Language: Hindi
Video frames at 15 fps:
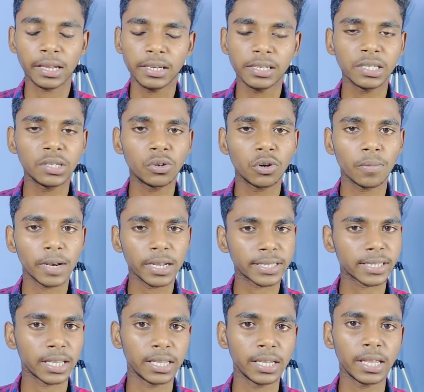कि यूट्यूब ने
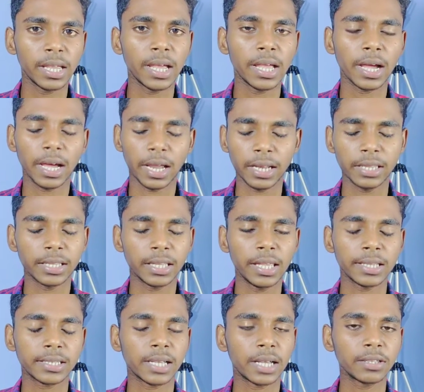सही किया या गलत
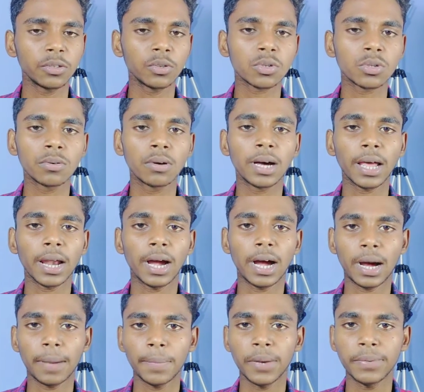किया है साथ ही दोस्तों अगर
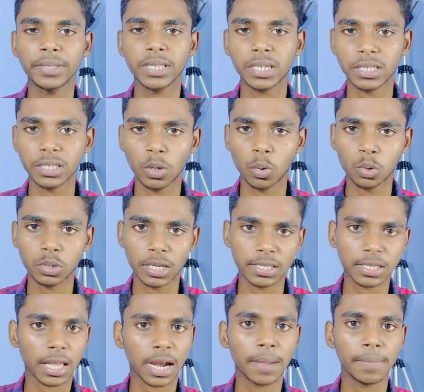आपने अभी तक इस चैनल को
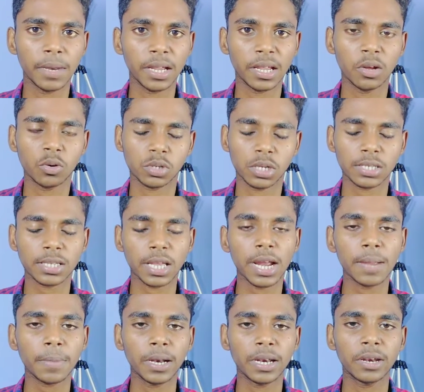सब्सक्राइब नहीं किया
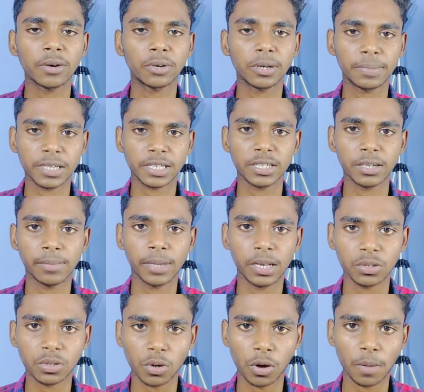सब्सक्राइब कर लेना नोटिफिकेशन
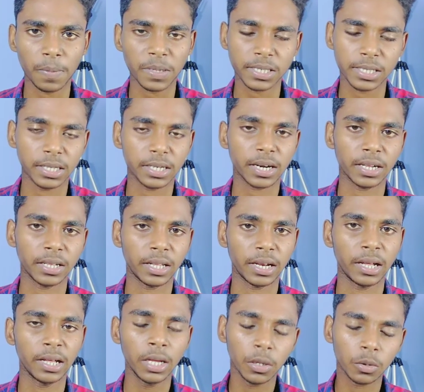बेल उस कॉल पर सेट कर
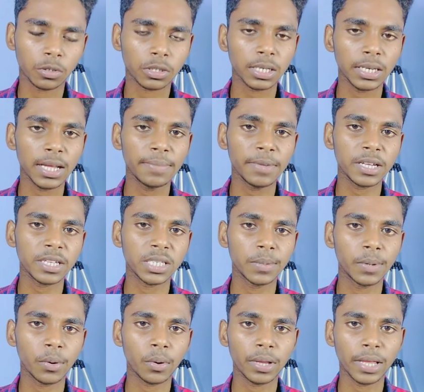देना तो चलिए अभी किस
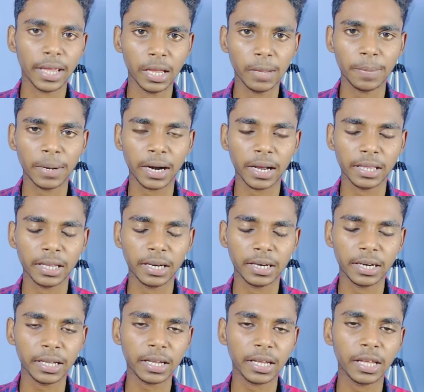वीडियो को यहीं पर कर
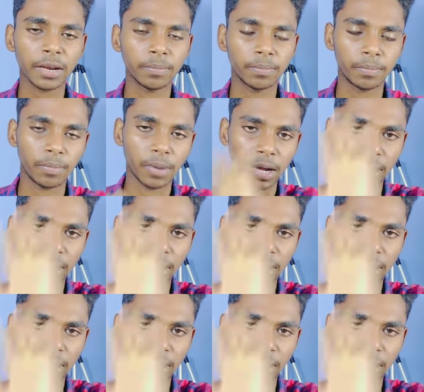देना टेक केयर